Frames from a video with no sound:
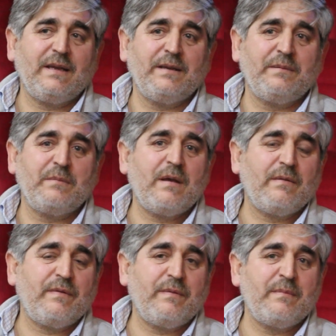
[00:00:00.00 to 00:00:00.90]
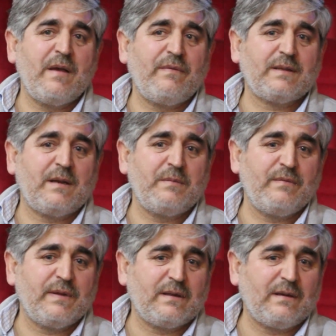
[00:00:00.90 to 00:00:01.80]
يعني ما ما فتره من
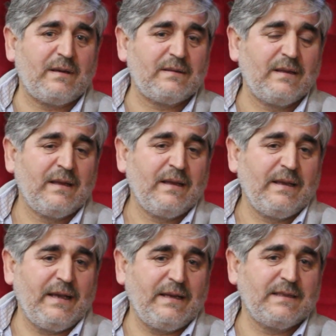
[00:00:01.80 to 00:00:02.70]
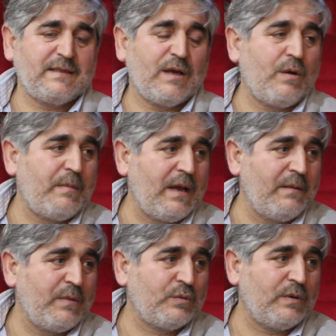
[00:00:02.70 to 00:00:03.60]
الفترات يعني ساوى معي
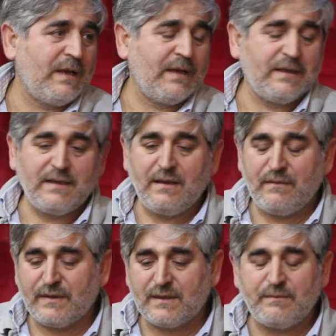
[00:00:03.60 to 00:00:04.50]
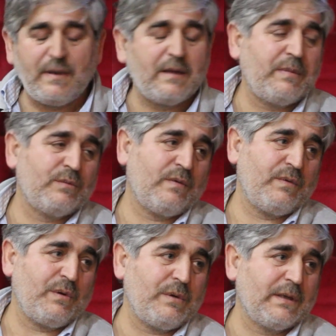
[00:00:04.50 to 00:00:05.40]
الموت والحياه الا فتره ما عاد ما
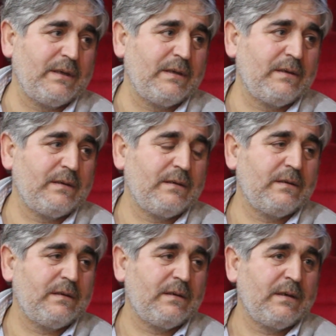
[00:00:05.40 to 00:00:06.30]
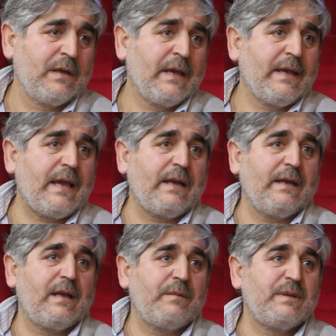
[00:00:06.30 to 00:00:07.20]
توفوا اخواتي
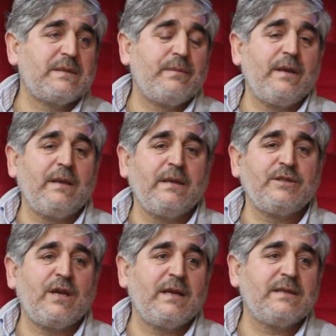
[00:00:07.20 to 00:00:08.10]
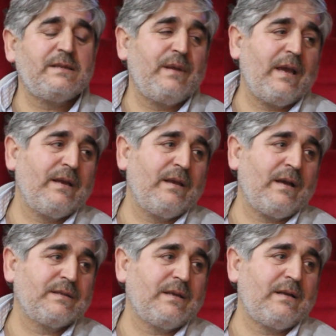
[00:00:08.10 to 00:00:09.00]
يعني انا بالنسبه لي جاهز لاي
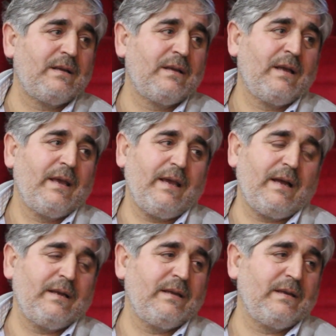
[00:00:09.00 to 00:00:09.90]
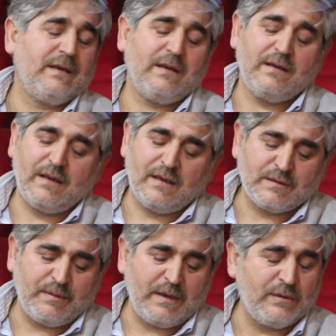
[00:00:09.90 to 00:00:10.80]
لحظه يعني الله
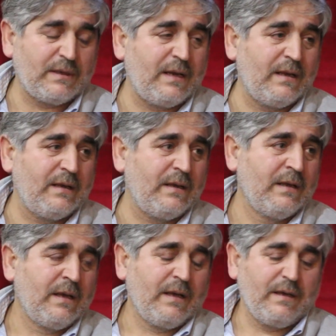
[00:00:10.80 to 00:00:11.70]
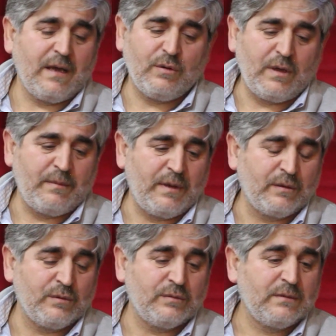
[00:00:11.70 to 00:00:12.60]
سبحانه وتعالى ياخذ
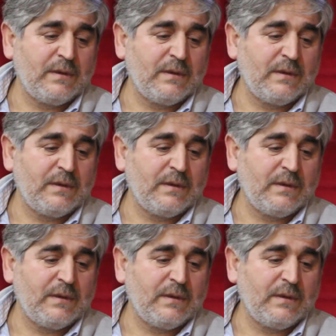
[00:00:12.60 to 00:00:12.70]
امانته